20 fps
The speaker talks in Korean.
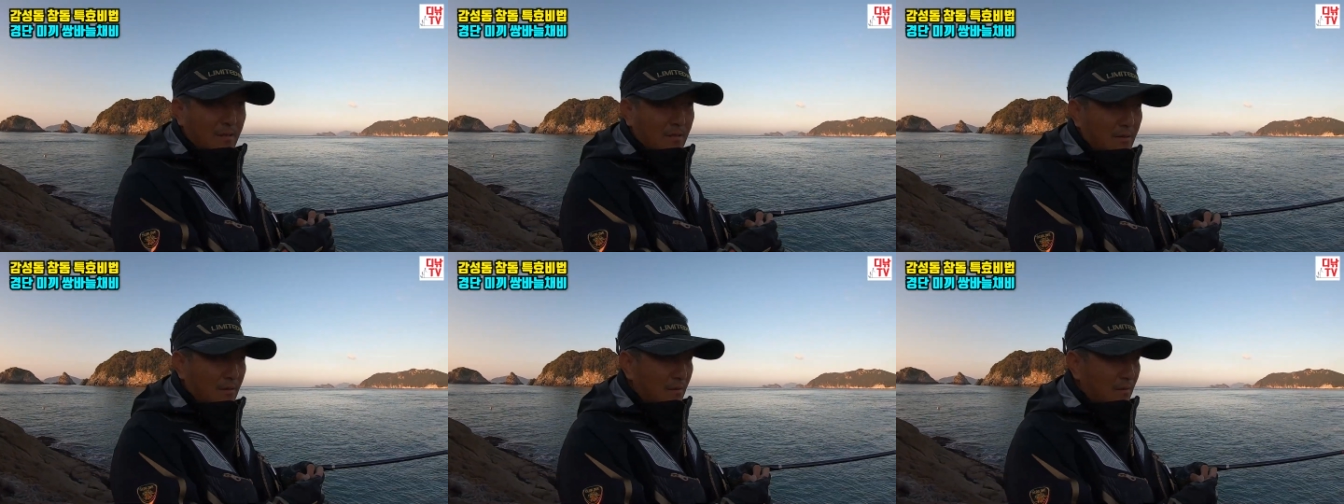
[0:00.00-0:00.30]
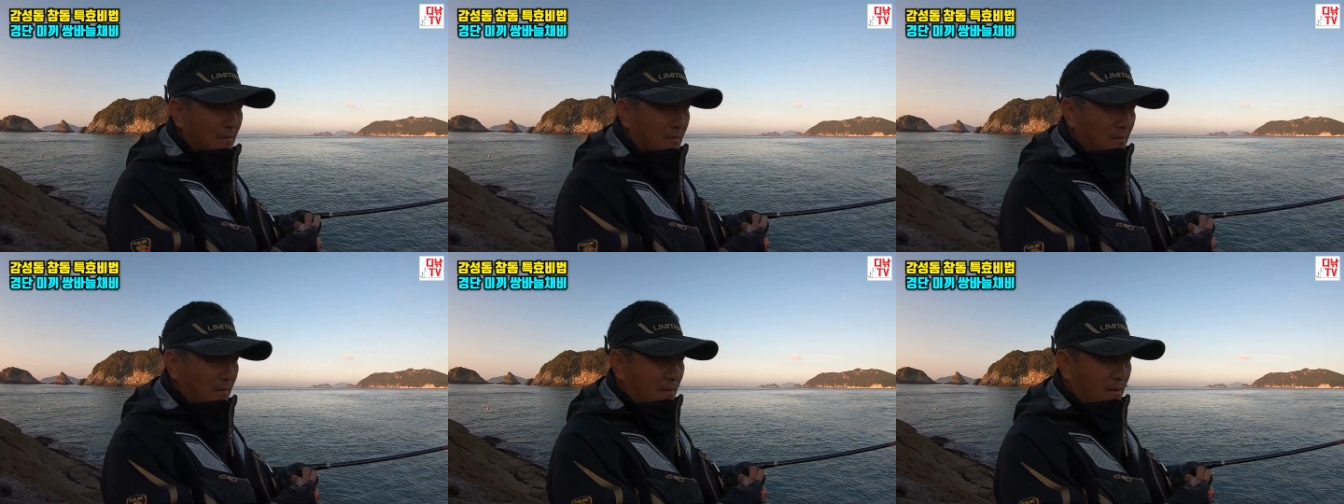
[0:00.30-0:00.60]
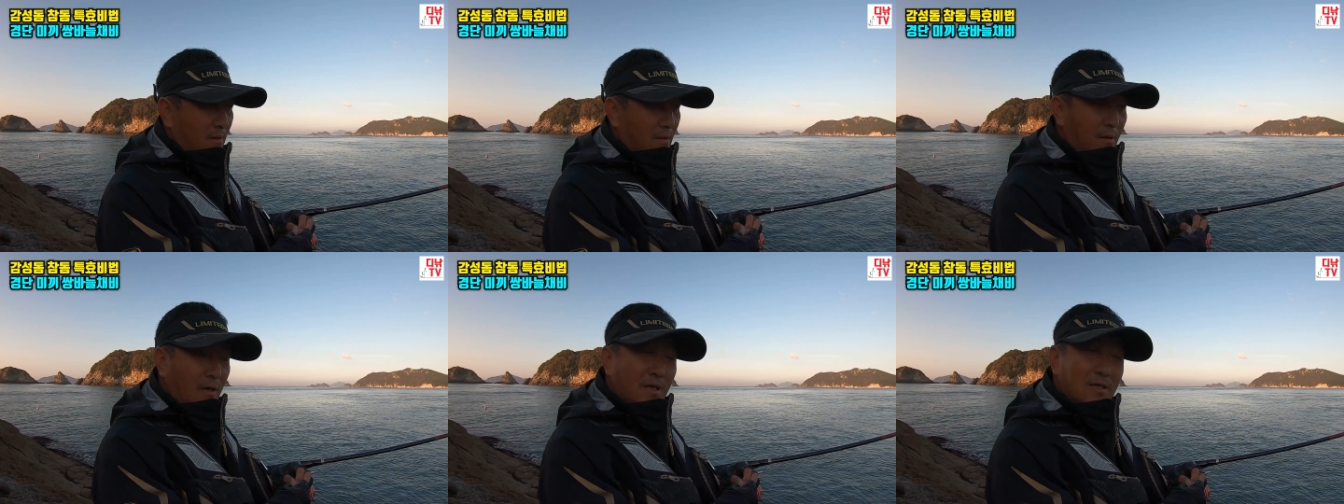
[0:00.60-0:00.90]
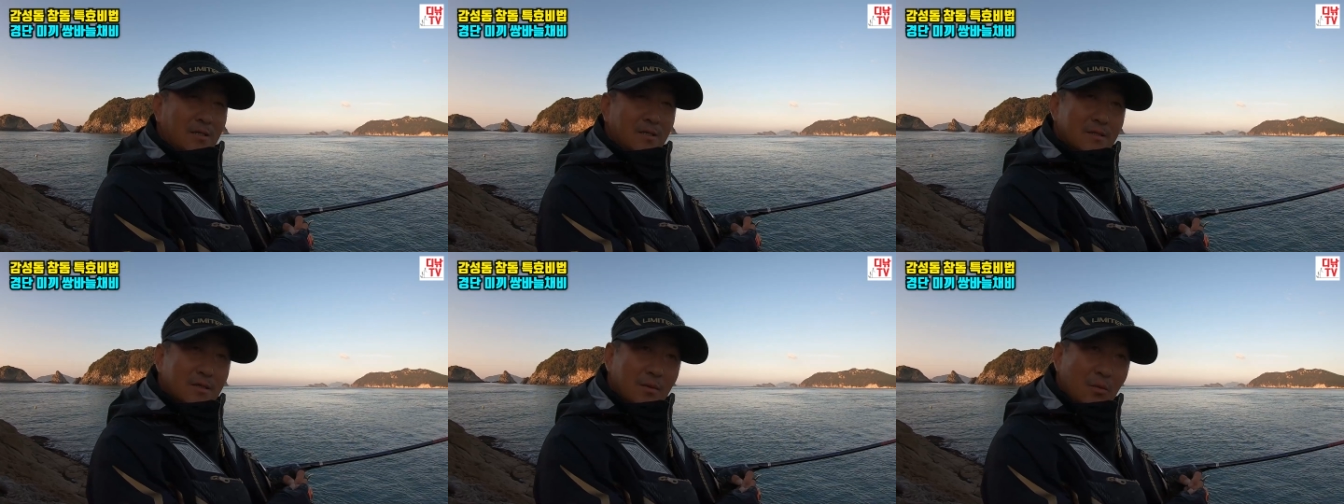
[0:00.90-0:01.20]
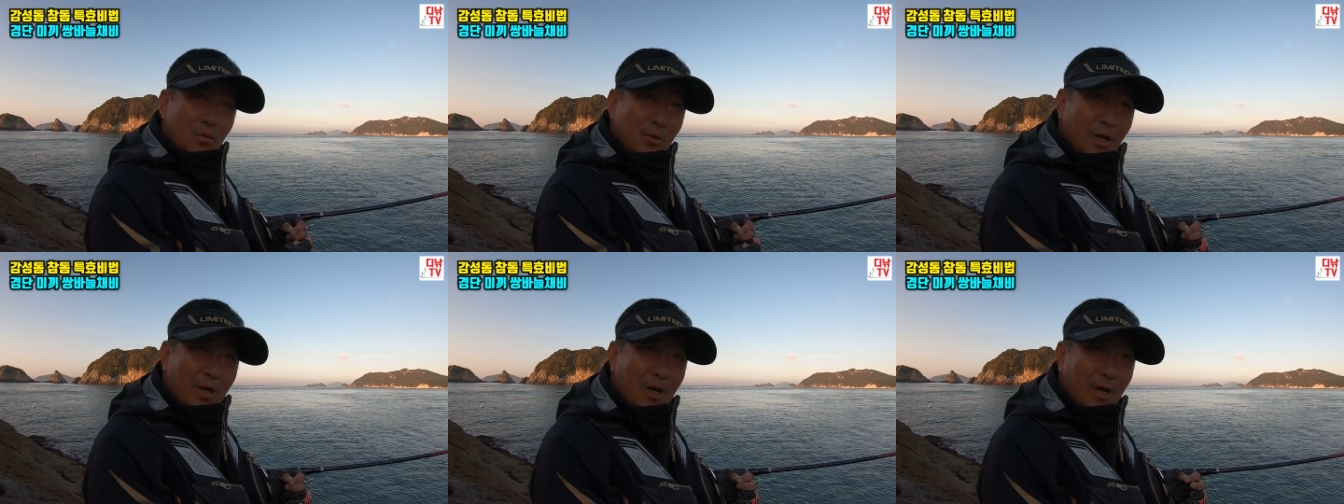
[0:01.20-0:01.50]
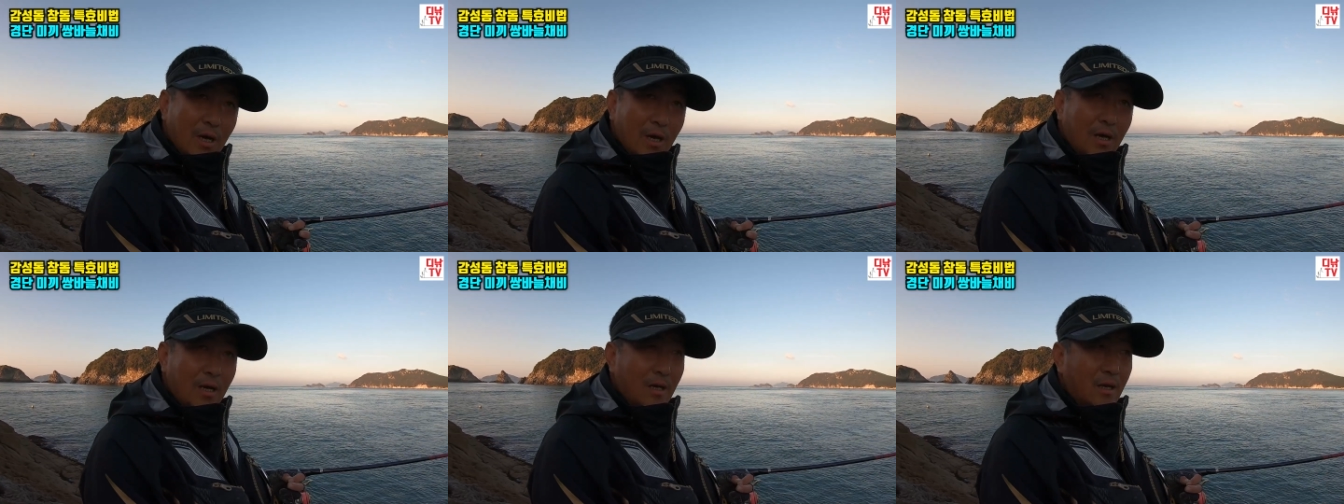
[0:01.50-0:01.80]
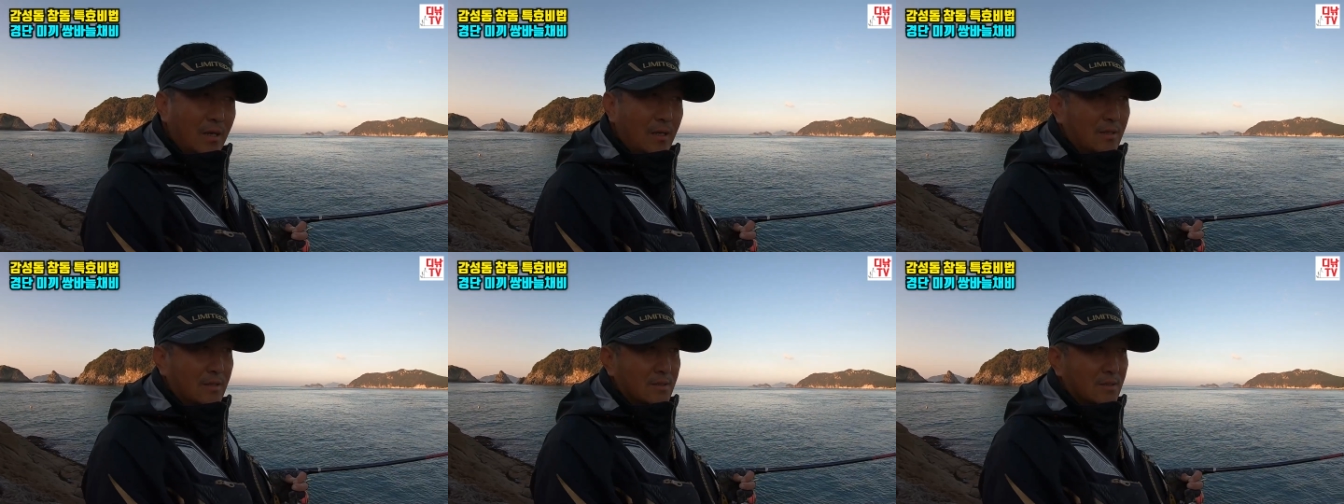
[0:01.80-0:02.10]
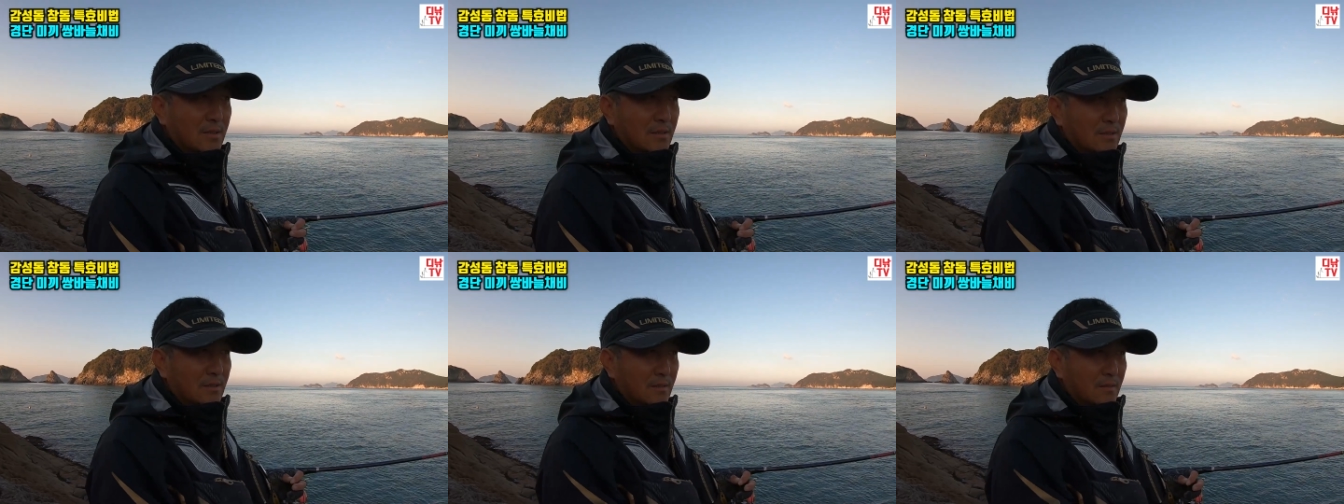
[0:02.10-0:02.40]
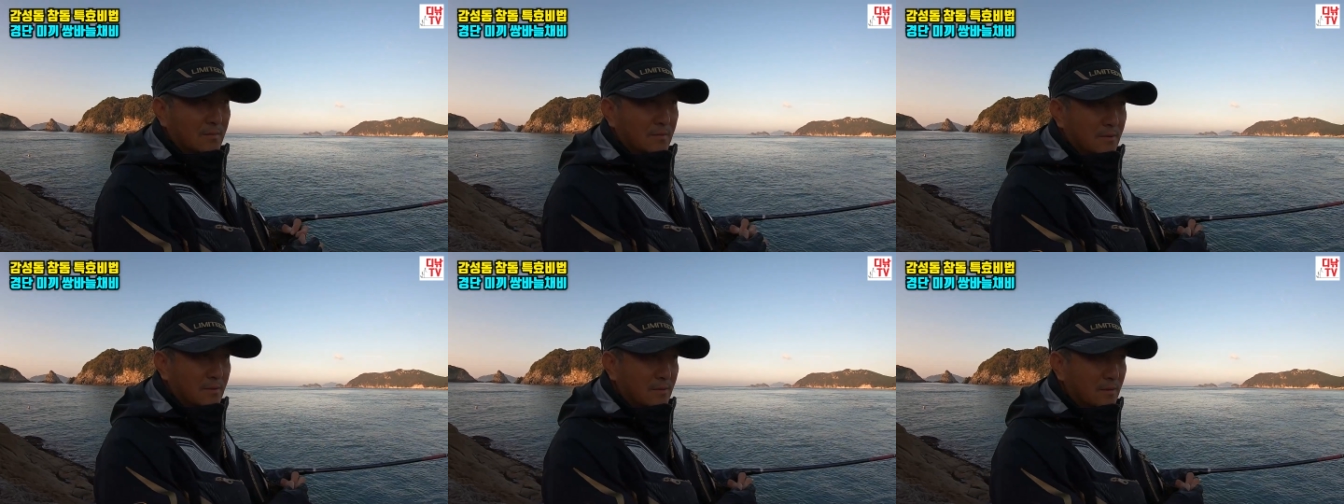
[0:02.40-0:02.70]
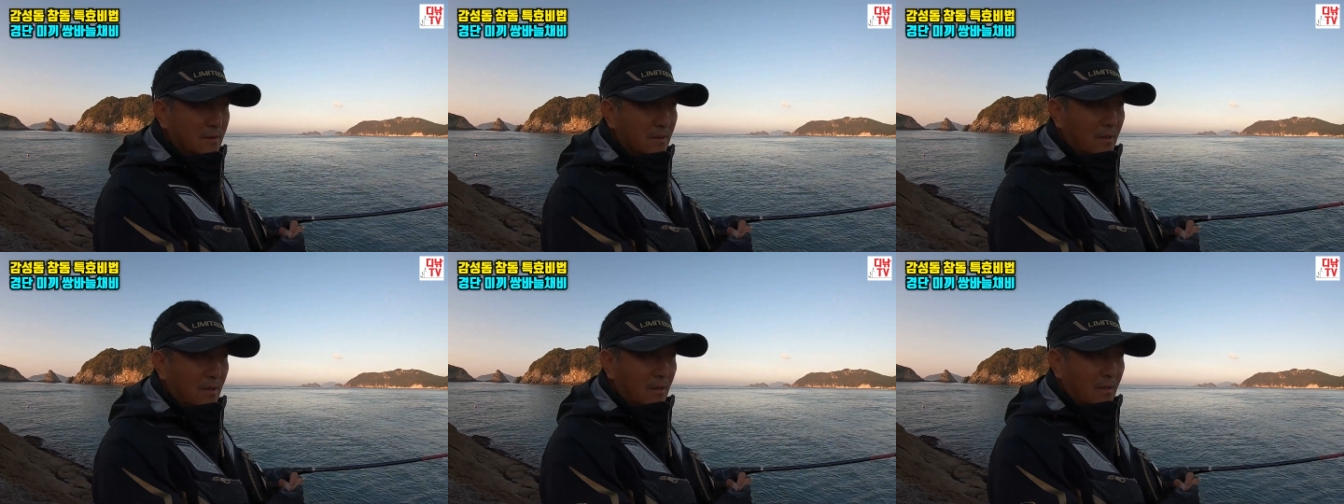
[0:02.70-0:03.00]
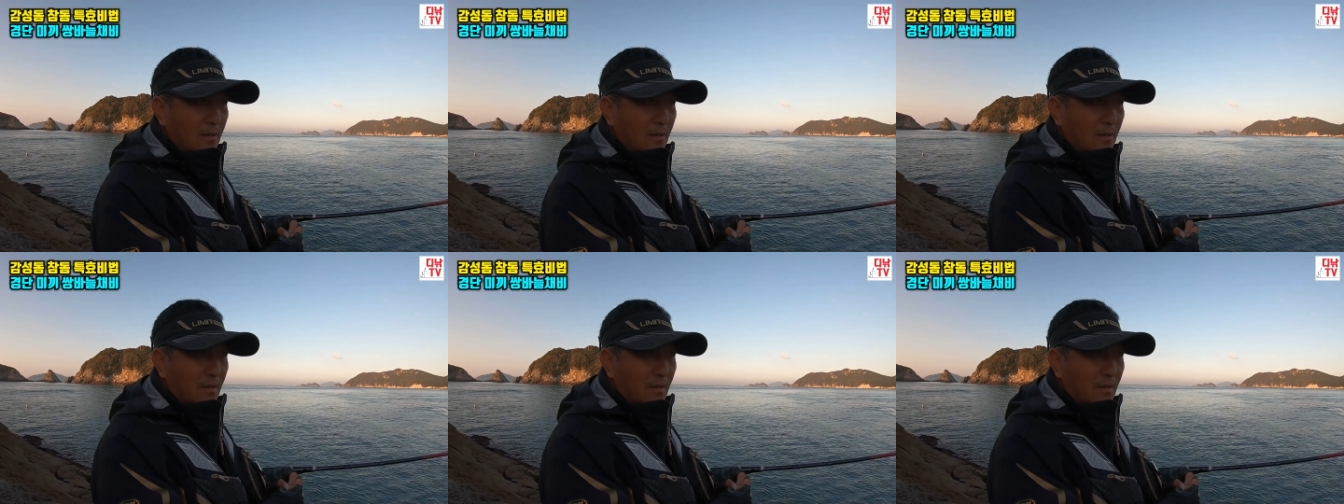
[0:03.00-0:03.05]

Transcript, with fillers: 그런 걸 여러 가지를 써보다가 예. 지금은